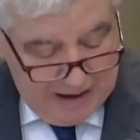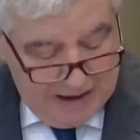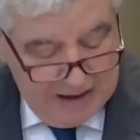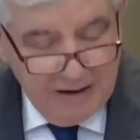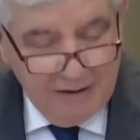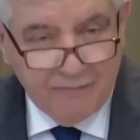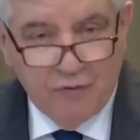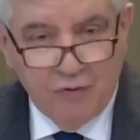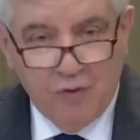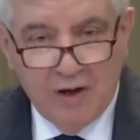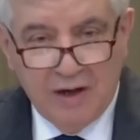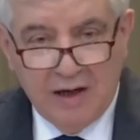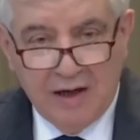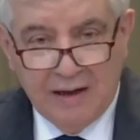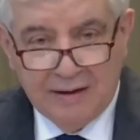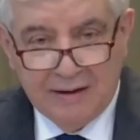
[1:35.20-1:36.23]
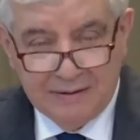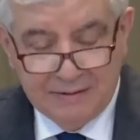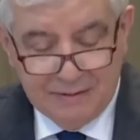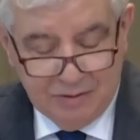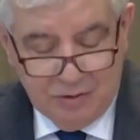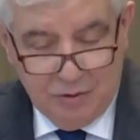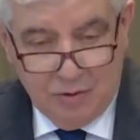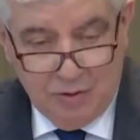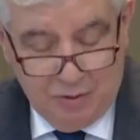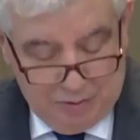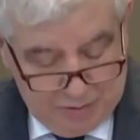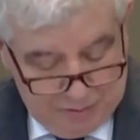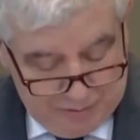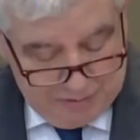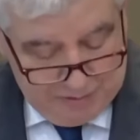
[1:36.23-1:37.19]
à la fois
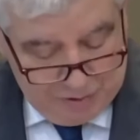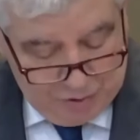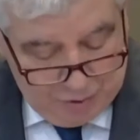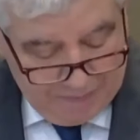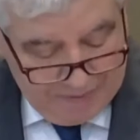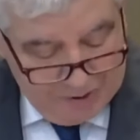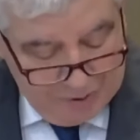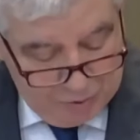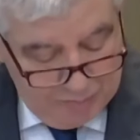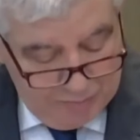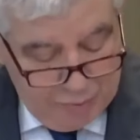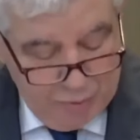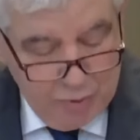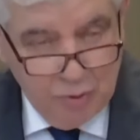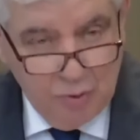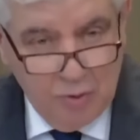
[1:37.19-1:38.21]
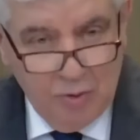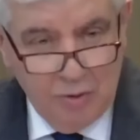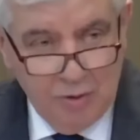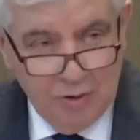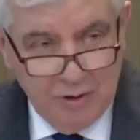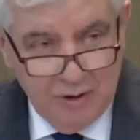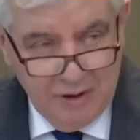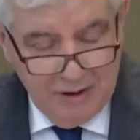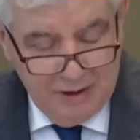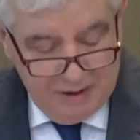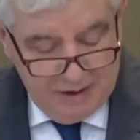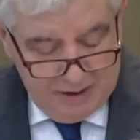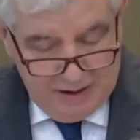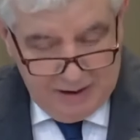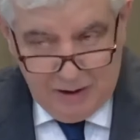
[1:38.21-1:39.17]
dans son préambule
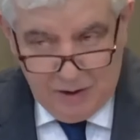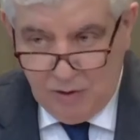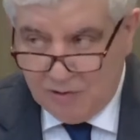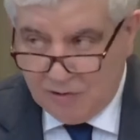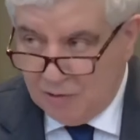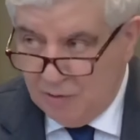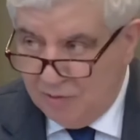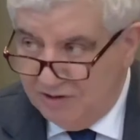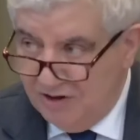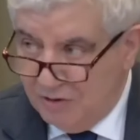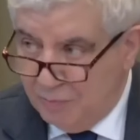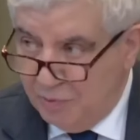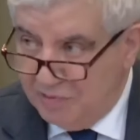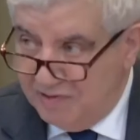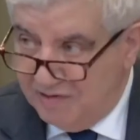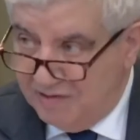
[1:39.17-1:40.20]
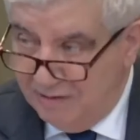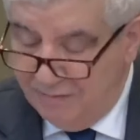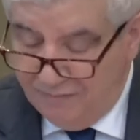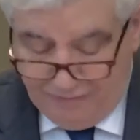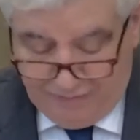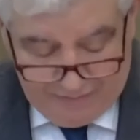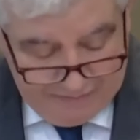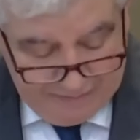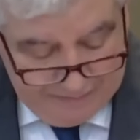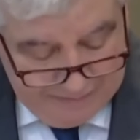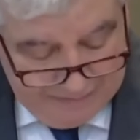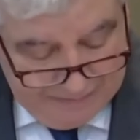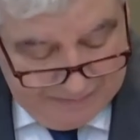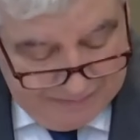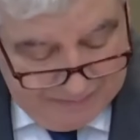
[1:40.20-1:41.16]
et dans son dispositif.
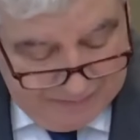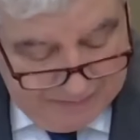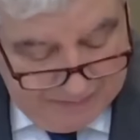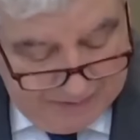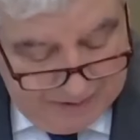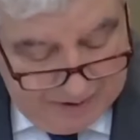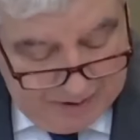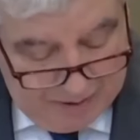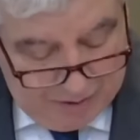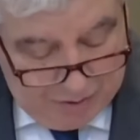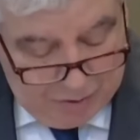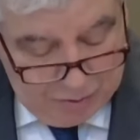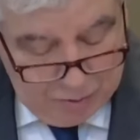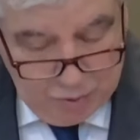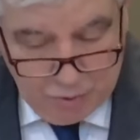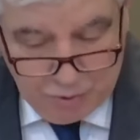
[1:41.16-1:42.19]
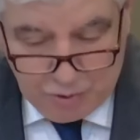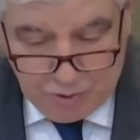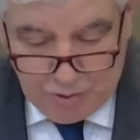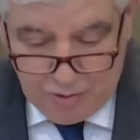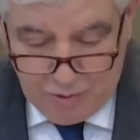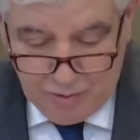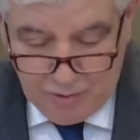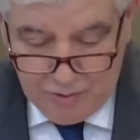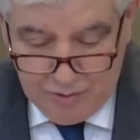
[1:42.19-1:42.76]
En outre,